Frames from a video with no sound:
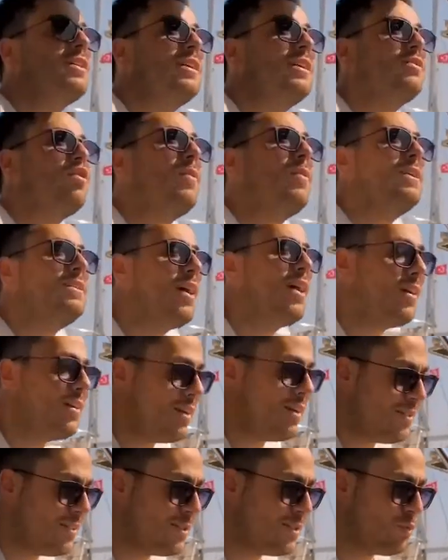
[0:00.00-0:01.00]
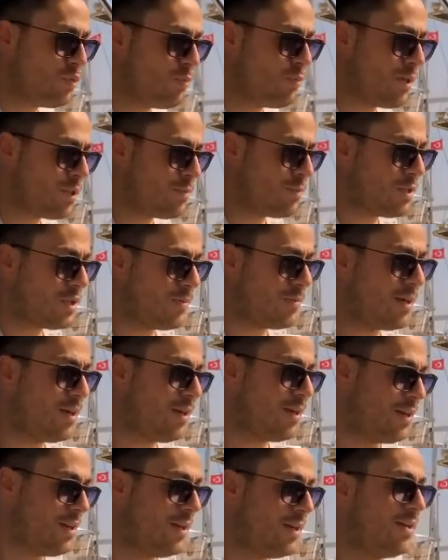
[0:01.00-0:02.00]
e, normalde daha kalitesiz bir kumaşmış ama
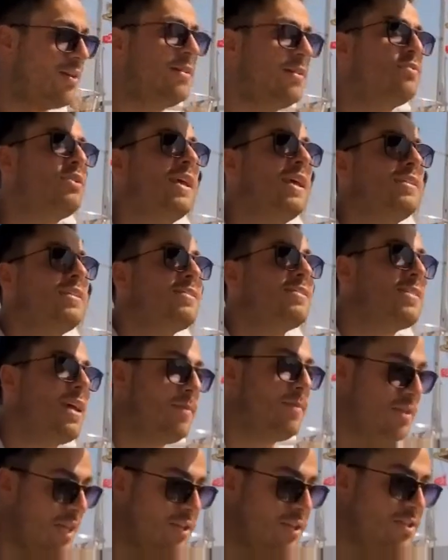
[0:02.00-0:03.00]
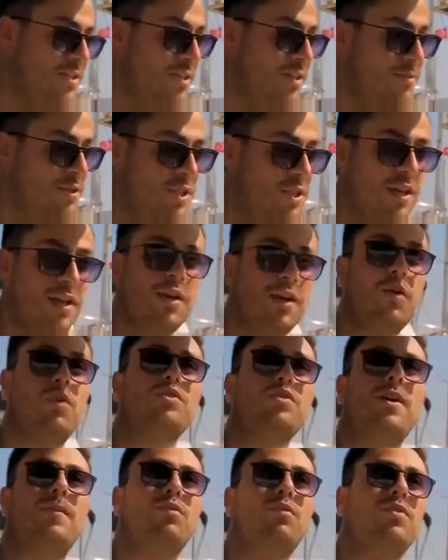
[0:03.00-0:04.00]
e, teknenin sahibi değiştirmiş. O
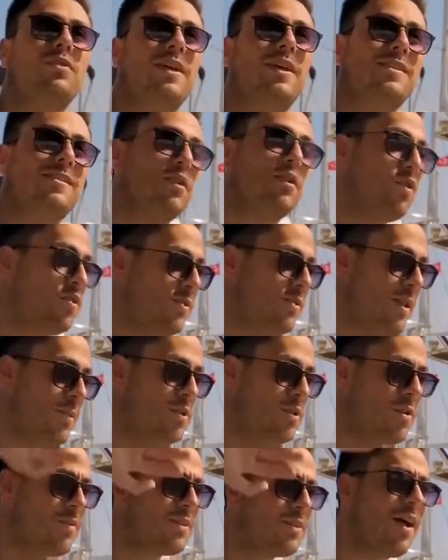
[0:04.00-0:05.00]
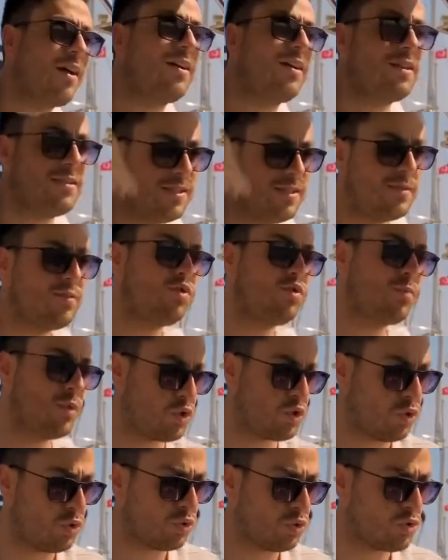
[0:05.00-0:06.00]
yüzden bunu direkt size gösteremeyeceğim ama daha kalitesiz bir
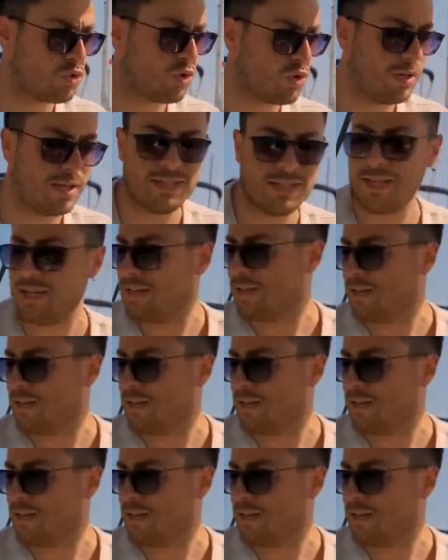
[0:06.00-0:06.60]
kumaş olduğunu söyledi.